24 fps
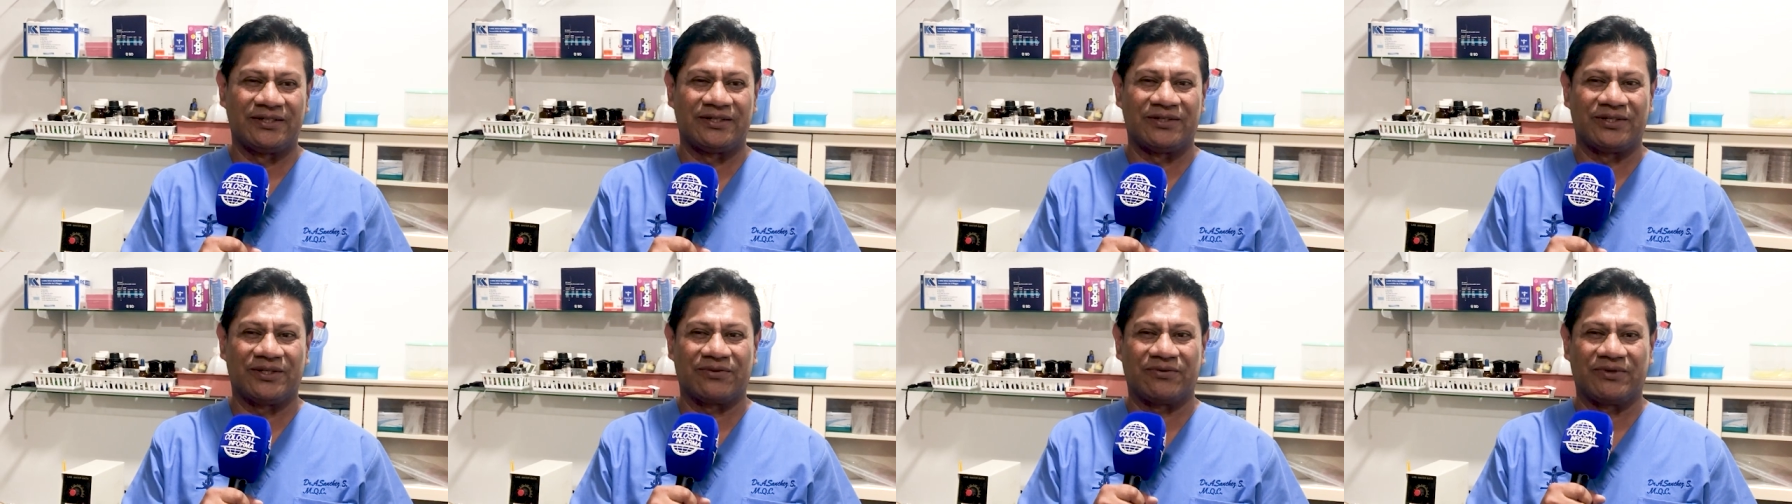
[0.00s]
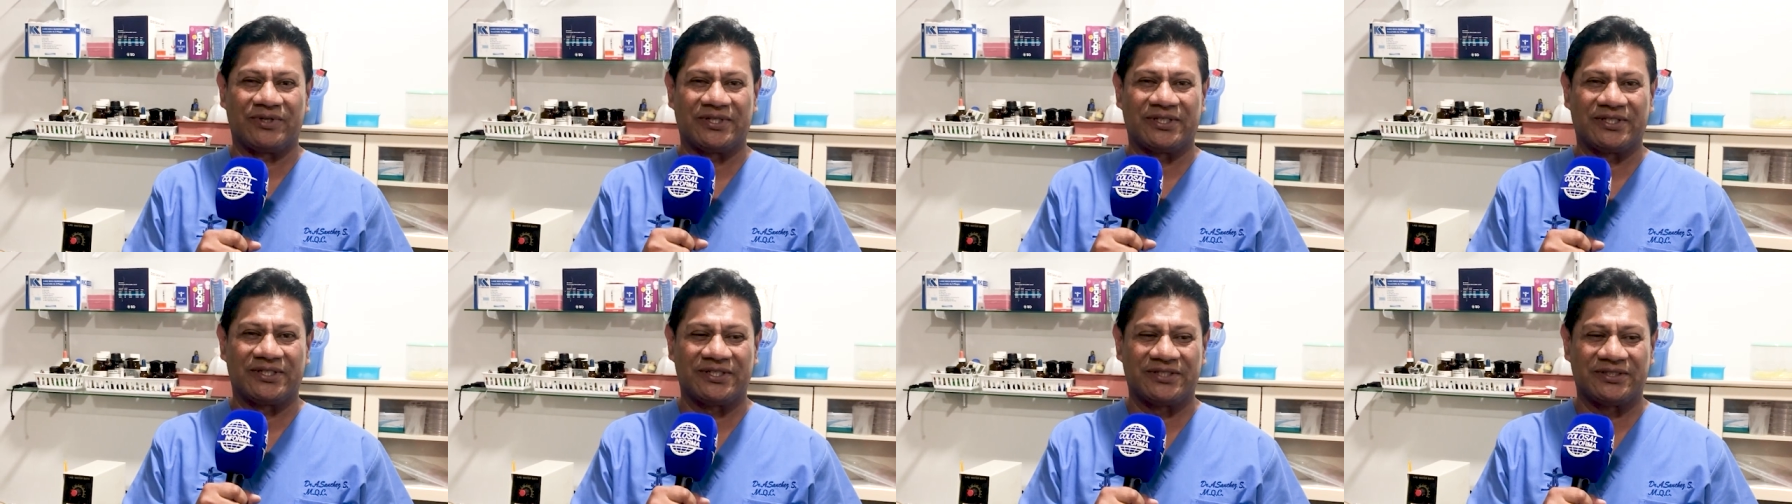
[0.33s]

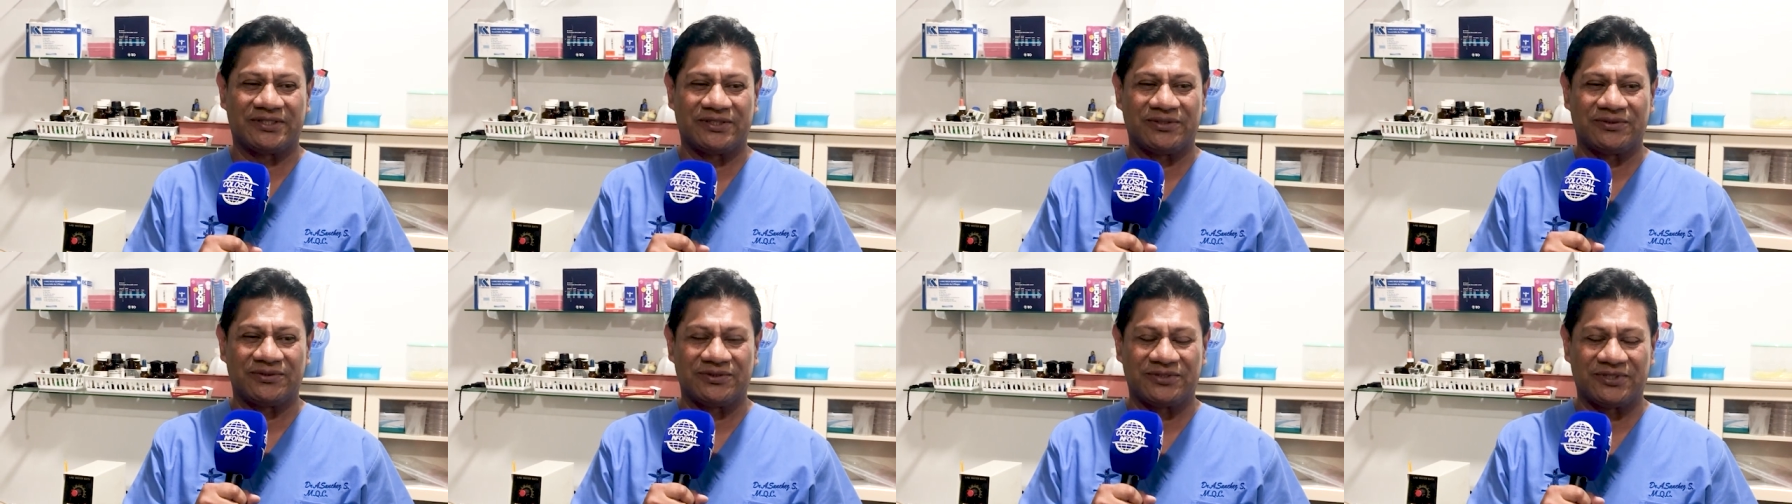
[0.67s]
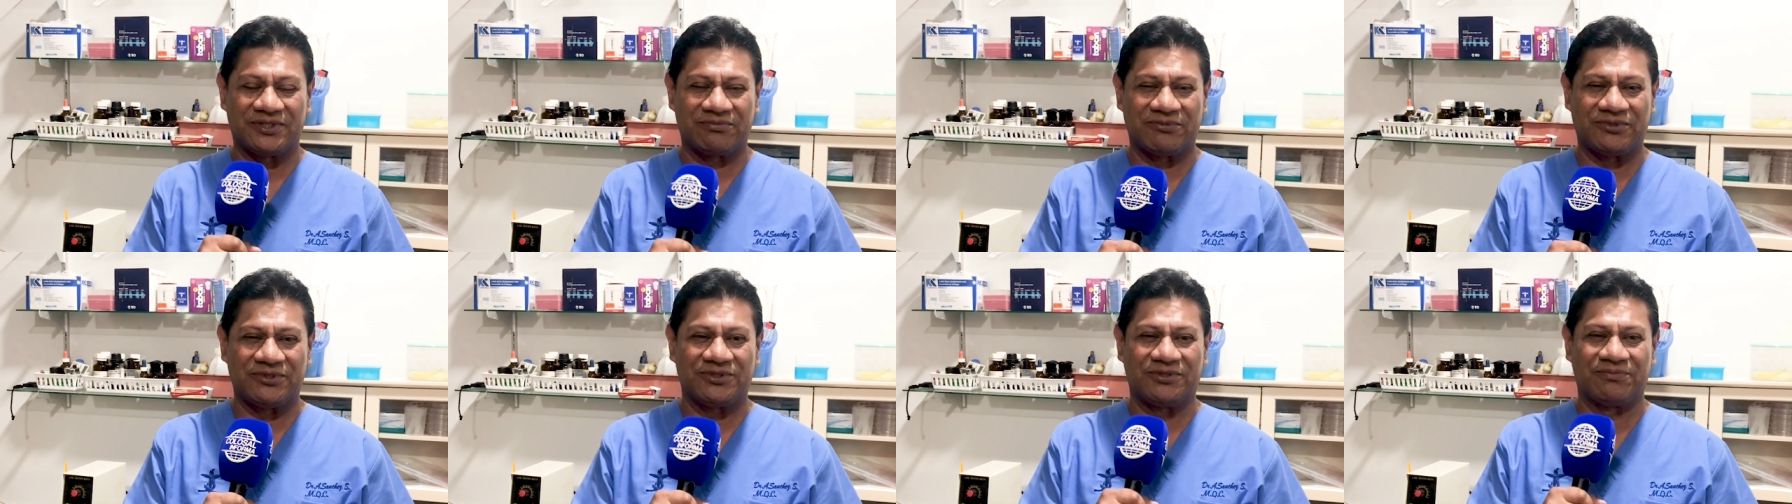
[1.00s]
Recuerde que este es un
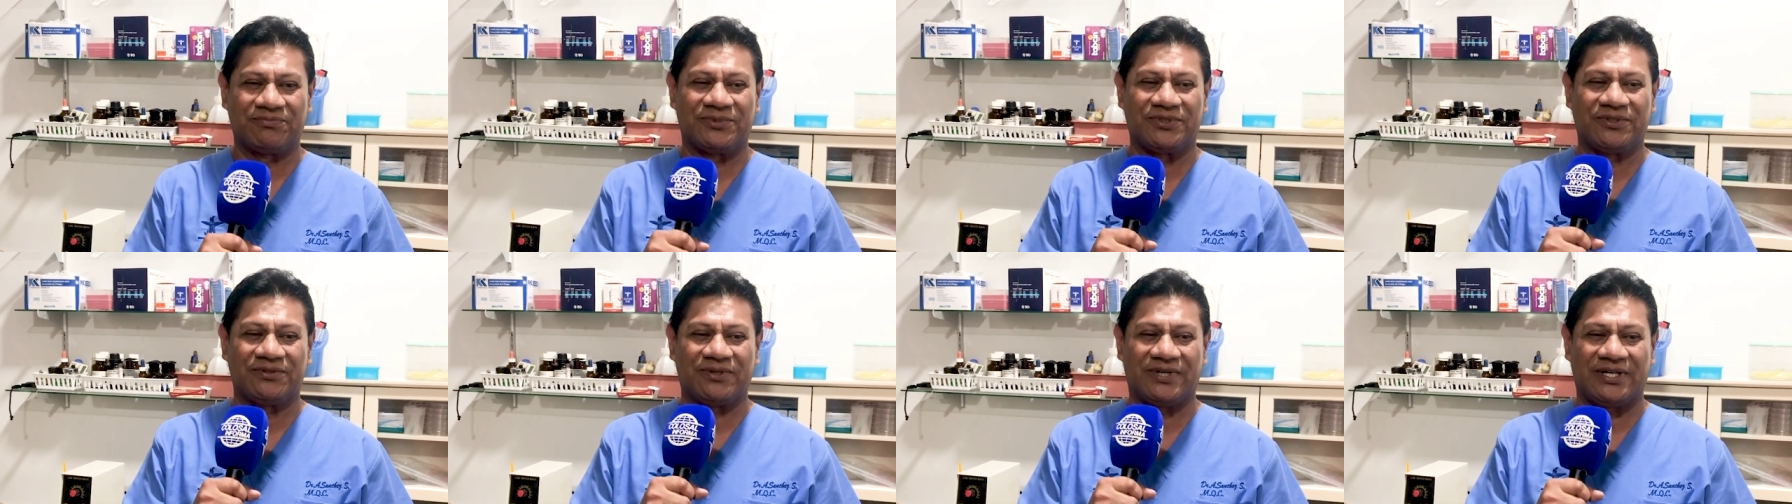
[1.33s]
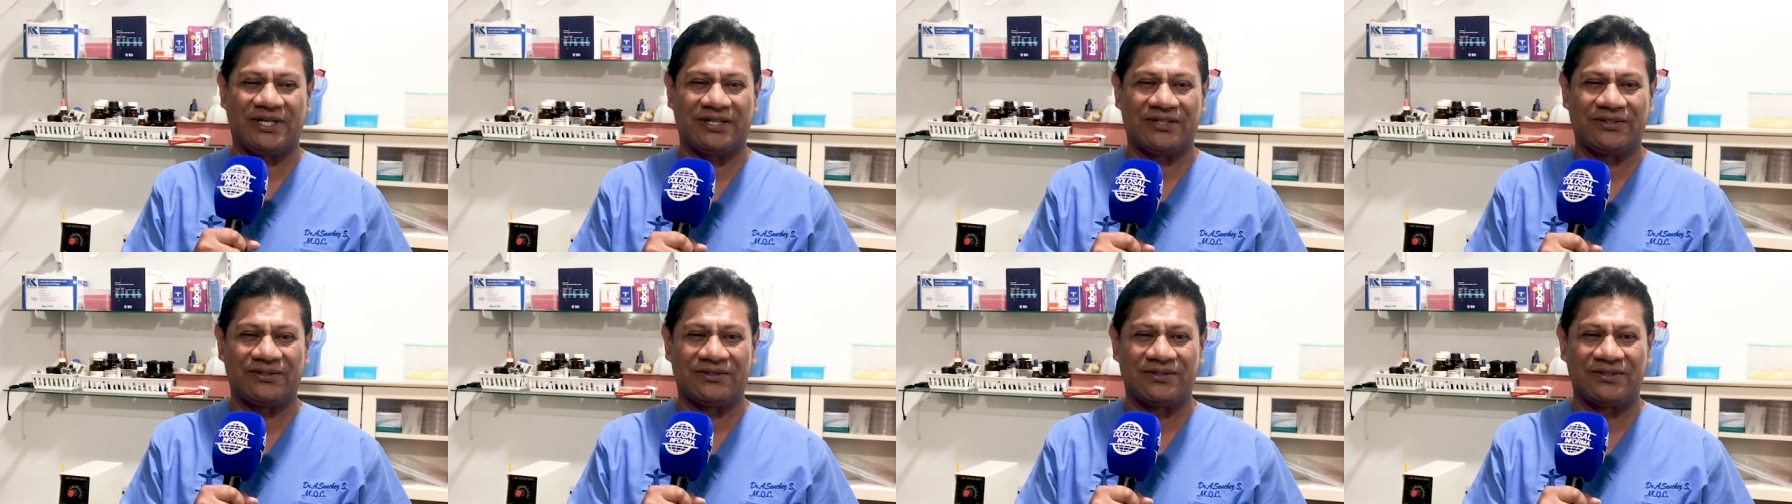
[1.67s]
servicio
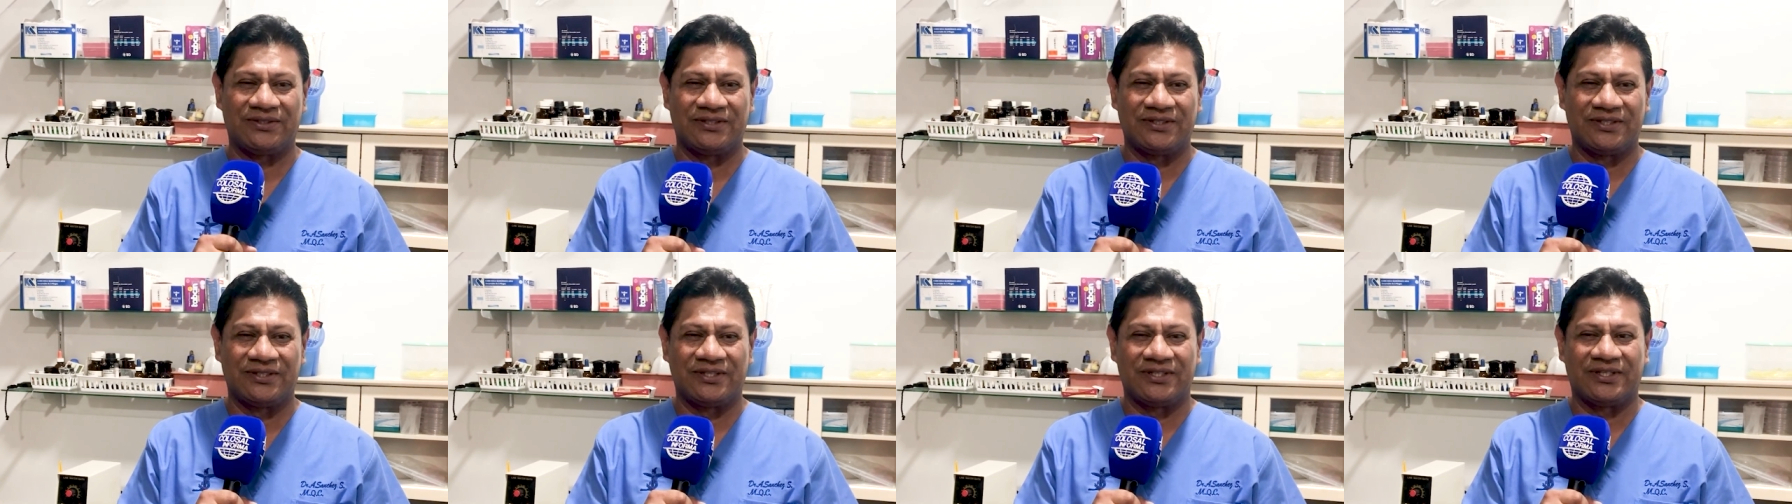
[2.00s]
privado